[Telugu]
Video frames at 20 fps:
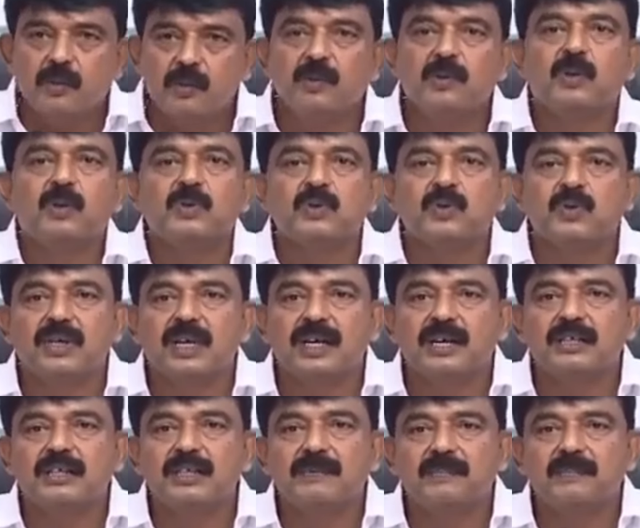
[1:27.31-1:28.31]
భూములు
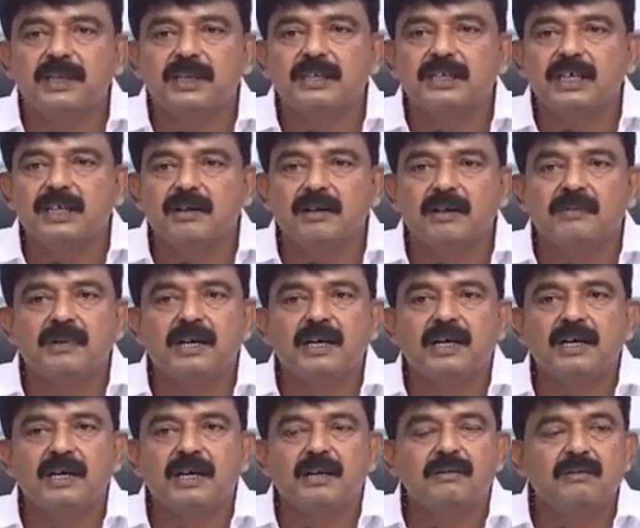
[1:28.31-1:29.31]
దోచుకున్నారని చెప్పి చంద్రబాబు
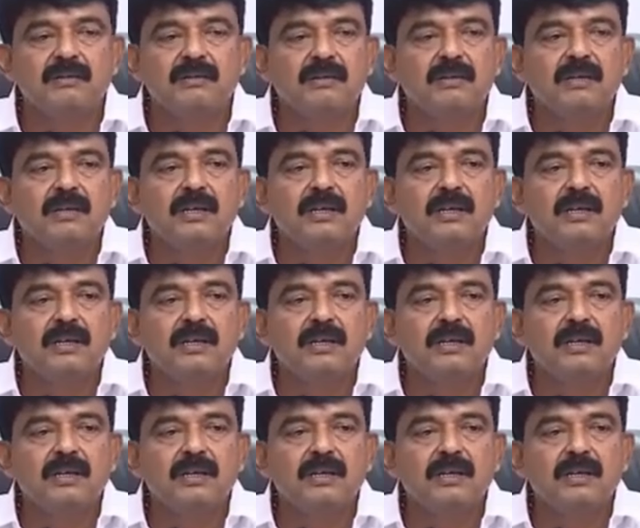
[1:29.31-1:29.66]
నాయుడు గారు